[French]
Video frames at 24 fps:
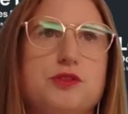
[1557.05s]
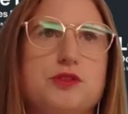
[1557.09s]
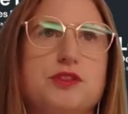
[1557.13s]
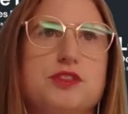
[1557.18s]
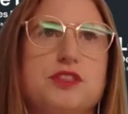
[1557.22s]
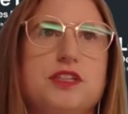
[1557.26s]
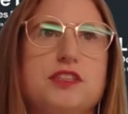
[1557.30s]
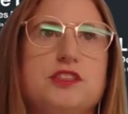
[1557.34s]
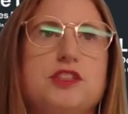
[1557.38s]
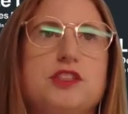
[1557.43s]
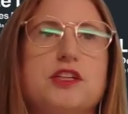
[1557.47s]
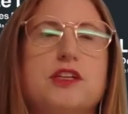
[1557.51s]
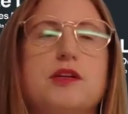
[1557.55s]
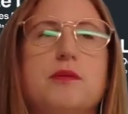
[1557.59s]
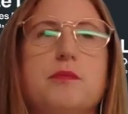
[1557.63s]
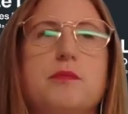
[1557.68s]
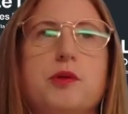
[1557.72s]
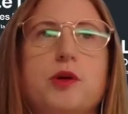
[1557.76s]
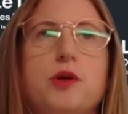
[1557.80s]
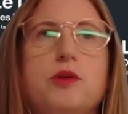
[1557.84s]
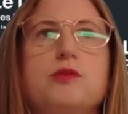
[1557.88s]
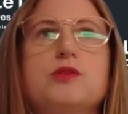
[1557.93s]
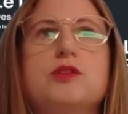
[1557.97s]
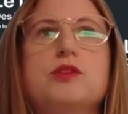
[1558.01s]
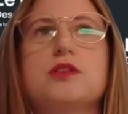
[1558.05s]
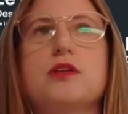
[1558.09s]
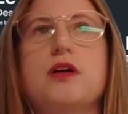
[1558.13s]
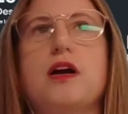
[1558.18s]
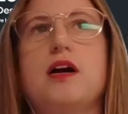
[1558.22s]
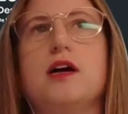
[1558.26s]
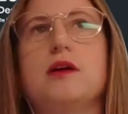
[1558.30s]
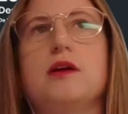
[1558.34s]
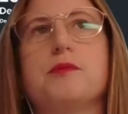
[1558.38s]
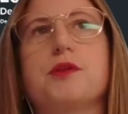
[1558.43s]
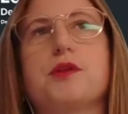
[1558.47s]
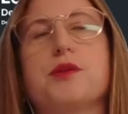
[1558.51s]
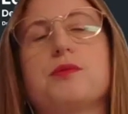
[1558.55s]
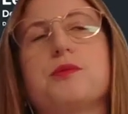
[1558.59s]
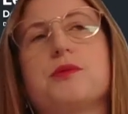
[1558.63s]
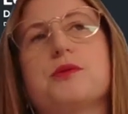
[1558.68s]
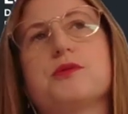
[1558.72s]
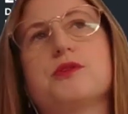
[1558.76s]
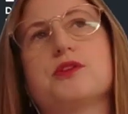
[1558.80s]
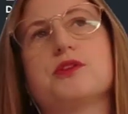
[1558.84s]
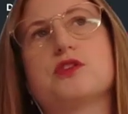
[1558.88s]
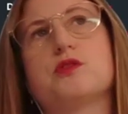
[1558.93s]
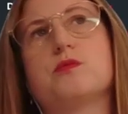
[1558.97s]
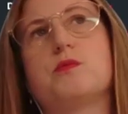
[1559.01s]
Donc, on utilise vraiment cette
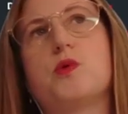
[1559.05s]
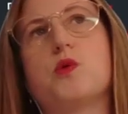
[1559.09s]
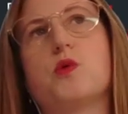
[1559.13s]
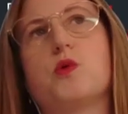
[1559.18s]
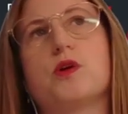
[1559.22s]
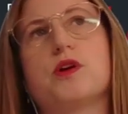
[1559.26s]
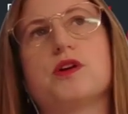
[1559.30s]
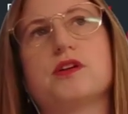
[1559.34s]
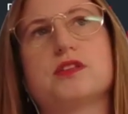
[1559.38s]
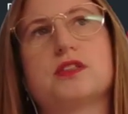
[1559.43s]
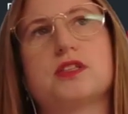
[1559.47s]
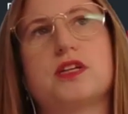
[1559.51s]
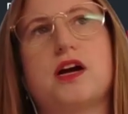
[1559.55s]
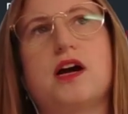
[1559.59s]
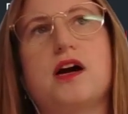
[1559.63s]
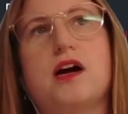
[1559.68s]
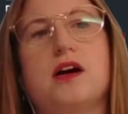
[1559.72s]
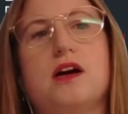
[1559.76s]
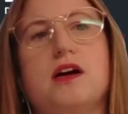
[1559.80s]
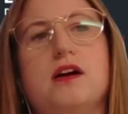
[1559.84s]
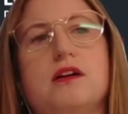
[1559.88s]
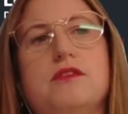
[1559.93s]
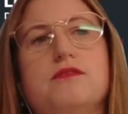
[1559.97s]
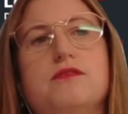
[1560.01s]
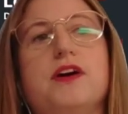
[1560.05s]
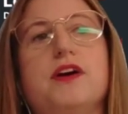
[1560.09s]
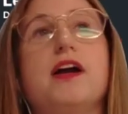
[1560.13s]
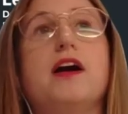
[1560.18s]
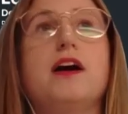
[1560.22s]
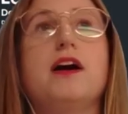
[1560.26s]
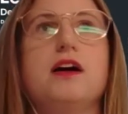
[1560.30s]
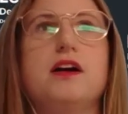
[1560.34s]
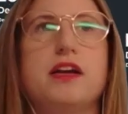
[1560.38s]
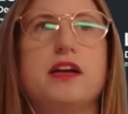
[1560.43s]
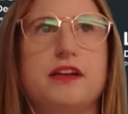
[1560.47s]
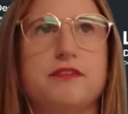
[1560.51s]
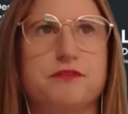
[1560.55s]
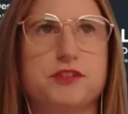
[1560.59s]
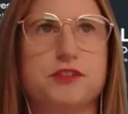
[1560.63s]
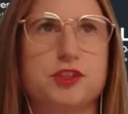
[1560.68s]
approche euh, centrée sur les